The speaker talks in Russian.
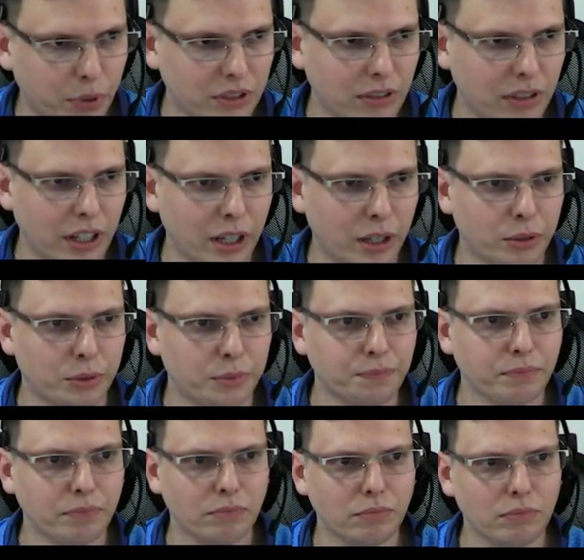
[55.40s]
позволяют
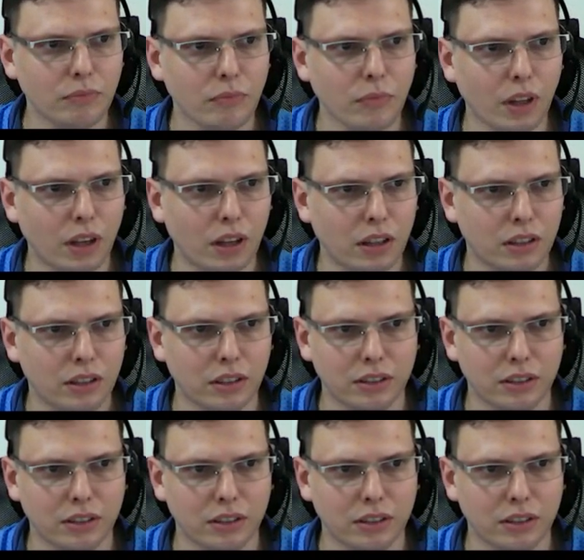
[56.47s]
а,